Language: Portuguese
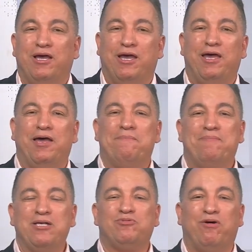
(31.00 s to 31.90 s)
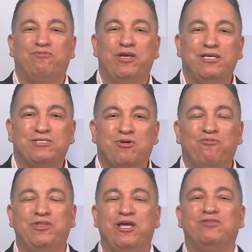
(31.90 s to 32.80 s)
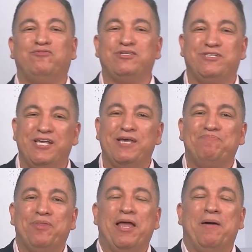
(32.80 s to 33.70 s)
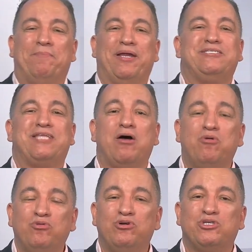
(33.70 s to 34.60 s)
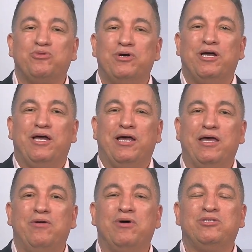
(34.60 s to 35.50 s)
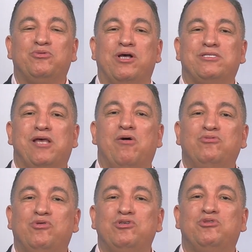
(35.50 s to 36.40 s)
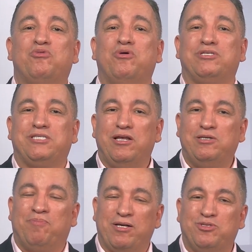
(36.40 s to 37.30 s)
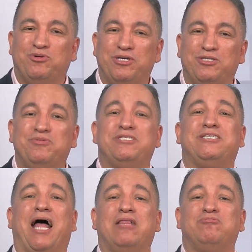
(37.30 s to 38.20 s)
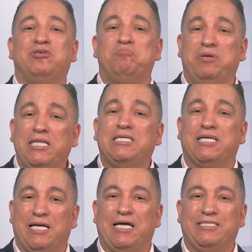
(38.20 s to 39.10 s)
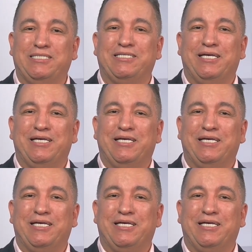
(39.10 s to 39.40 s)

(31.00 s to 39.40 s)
é, mais uma vez convidando você para estar conosco em uma de nossas reuniões do Conselho de Pastores do Estado de Minas Gerais.